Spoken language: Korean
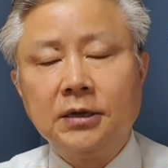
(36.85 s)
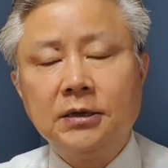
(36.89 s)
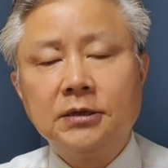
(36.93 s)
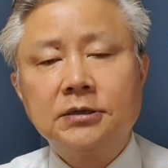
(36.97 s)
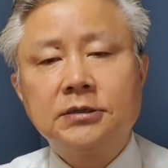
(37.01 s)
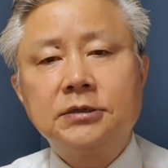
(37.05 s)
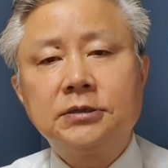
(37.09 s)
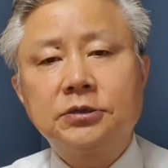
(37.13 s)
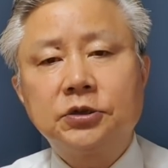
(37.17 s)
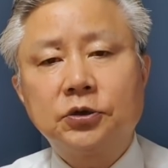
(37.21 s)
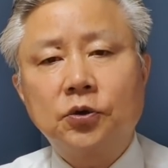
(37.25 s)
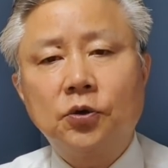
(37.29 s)

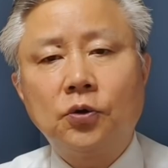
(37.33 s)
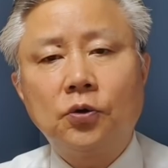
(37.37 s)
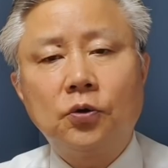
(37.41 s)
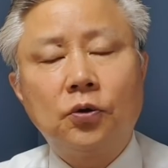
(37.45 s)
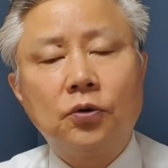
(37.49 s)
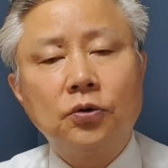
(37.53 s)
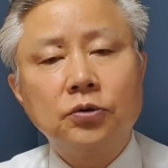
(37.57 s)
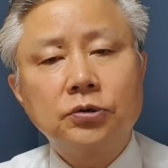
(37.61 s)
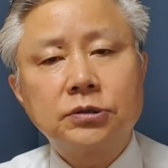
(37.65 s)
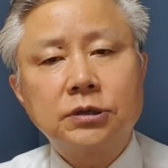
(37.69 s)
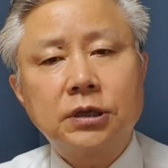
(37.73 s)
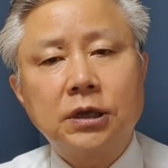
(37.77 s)
실제로
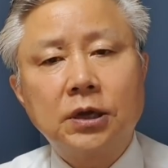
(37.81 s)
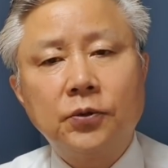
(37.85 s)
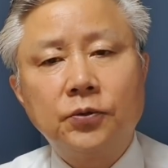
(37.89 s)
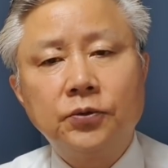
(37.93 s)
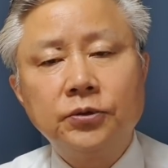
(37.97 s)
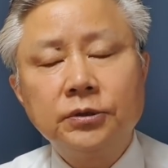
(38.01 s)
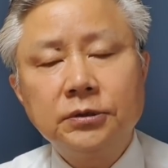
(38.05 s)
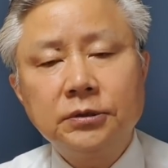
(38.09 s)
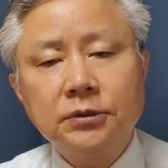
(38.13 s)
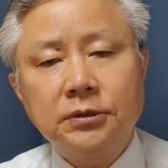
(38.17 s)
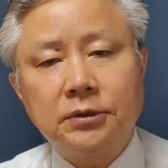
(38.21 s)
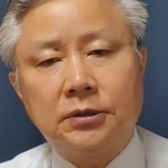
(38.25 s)

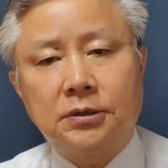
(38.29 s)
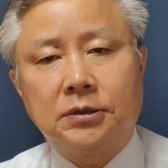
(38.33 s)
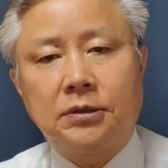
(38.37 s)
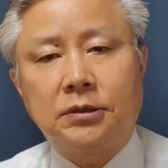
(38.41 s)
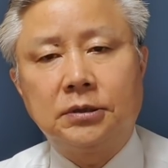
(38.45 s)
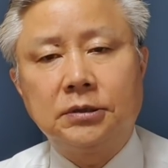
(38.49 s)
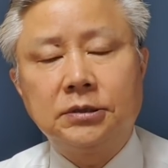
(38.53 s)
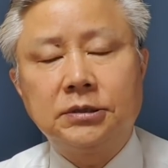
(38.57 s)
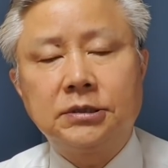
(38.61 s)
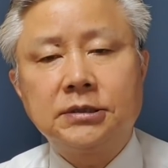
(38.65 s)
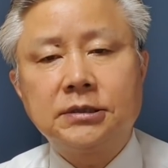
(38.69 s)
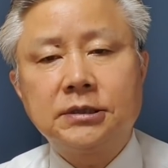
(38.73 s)
오세훈
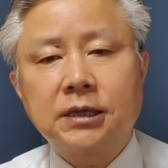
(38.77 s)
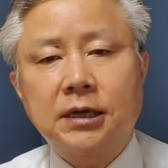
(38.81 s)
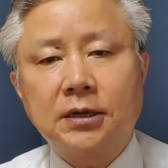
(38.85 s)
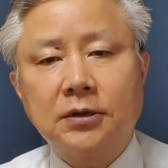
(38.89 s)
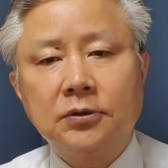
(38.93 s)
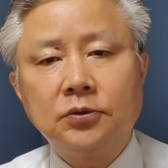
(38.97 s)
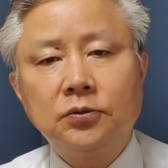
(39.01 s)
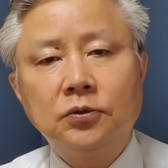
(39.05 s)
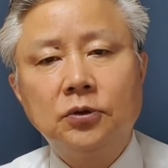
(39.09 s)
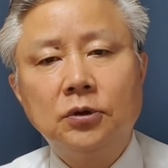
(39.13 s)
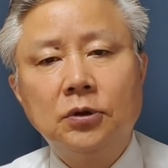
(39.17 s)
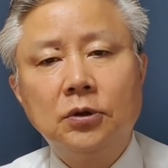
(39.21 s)
어,
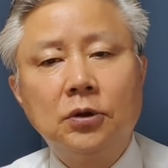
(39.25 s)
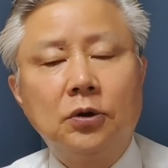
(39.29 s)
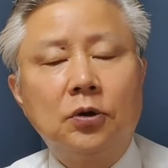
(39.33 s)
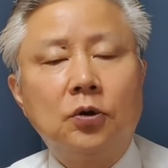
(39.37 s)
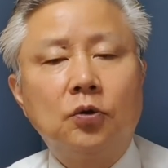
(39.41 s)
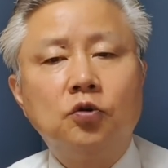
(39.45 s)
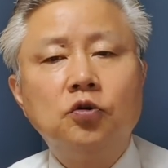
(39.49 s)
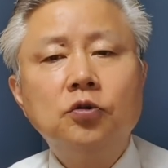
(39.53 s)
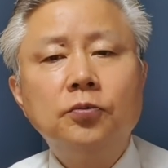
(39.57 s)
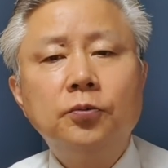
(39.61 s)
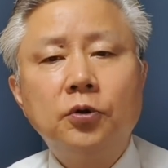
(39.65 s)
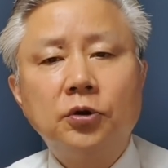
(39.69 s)
시장은
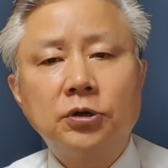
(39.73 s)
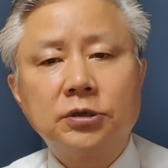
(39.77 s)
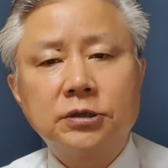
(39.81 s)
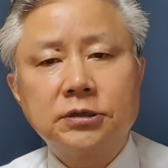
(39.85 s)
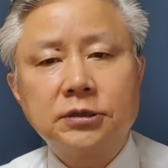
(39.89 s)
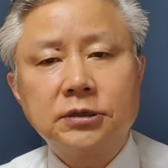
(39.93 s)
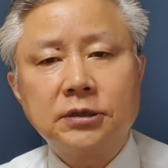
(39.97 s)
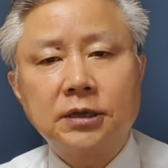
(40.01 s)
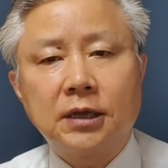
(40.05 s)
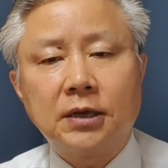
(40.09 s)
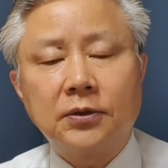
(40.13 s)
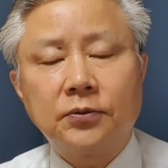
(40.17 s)
후보
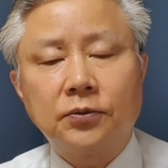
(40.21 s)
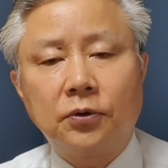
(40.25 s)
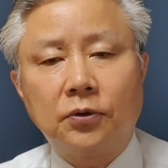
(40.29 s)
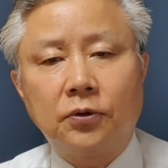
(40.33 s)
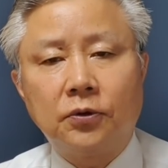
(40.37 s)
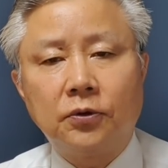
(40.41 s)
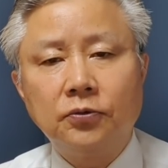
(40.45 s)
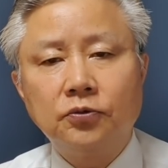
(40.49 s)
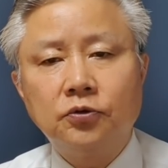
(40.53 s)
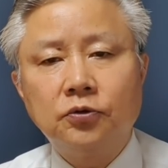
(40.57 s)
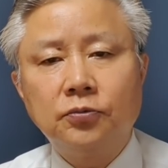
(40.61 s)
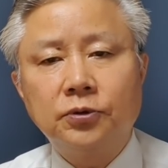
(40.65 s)

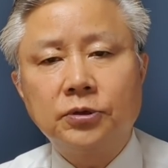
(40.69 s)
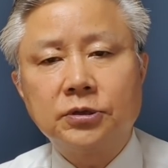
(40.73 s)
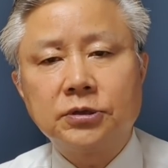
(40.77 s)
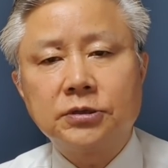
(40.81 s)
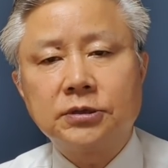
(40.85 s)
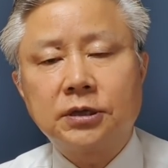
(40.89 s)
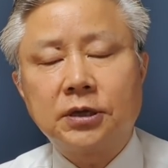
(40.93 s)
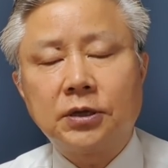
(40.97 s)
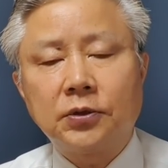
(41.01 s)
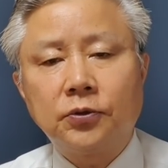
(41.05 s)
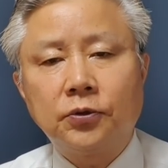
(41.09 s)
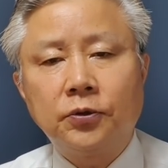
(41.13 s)
시절에도 후보
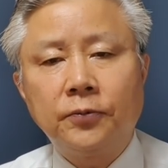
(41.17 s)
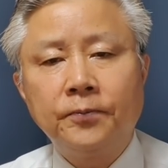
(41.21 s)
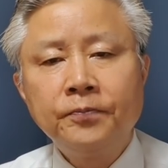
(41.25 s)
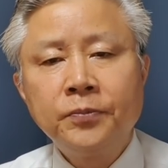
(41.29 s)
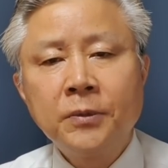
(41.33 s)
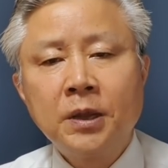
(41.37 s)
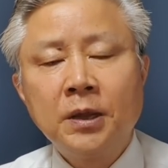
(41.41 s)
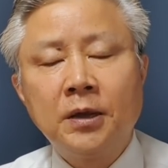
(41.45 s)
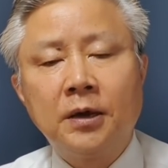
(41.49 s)
시절에도